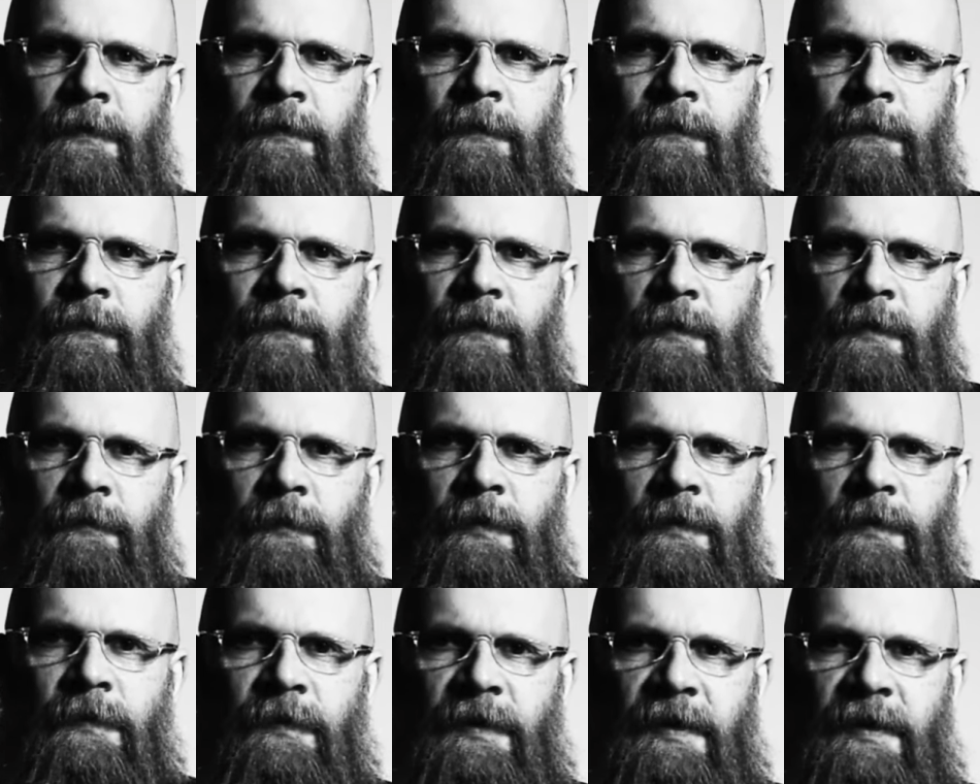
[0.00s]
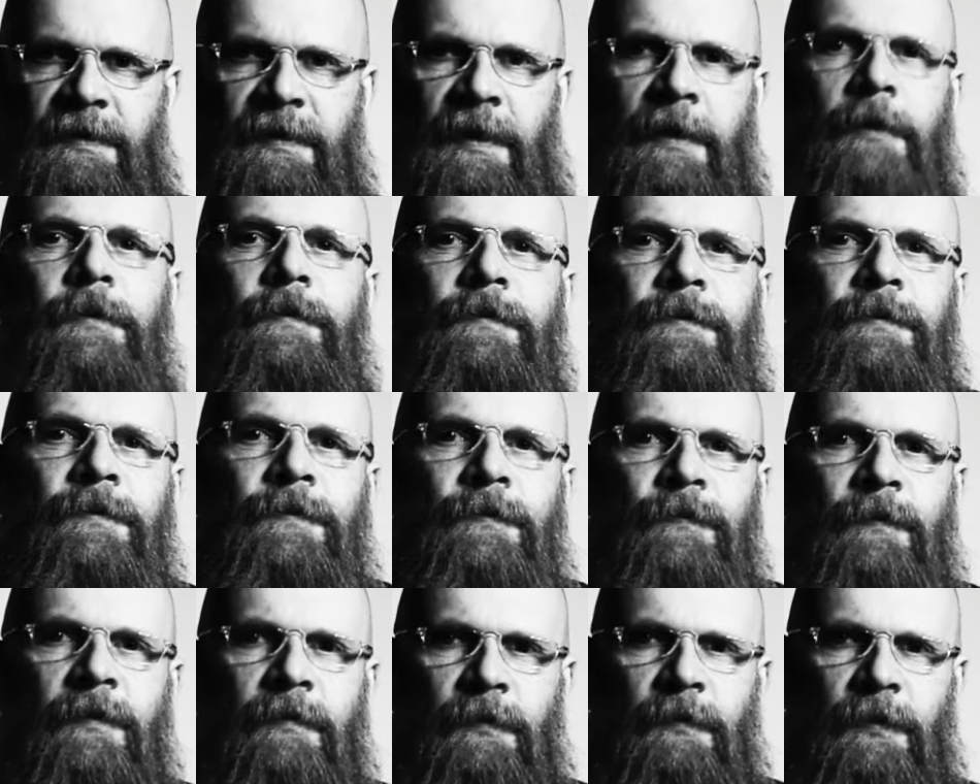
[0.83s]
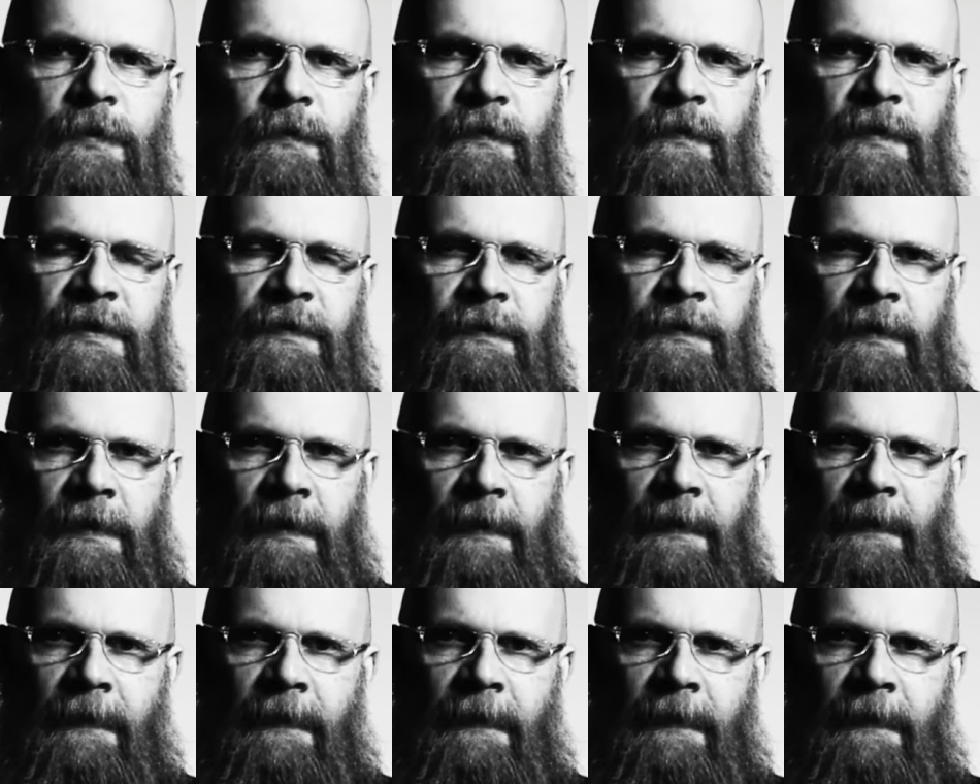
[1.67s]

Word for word: które mogą nas nachodzić, które mogą nas